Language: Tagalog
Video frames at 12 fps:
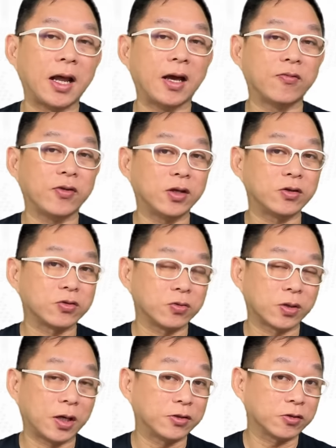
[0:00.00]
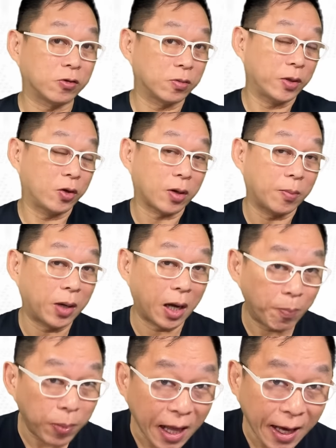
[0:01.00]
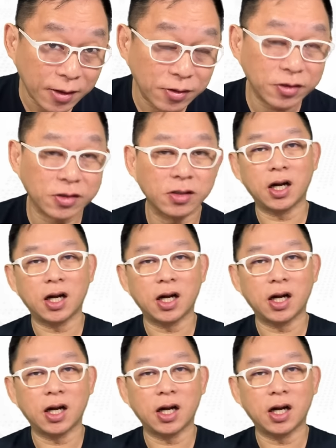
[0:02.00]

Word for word: life insurance or meron kang mga plans,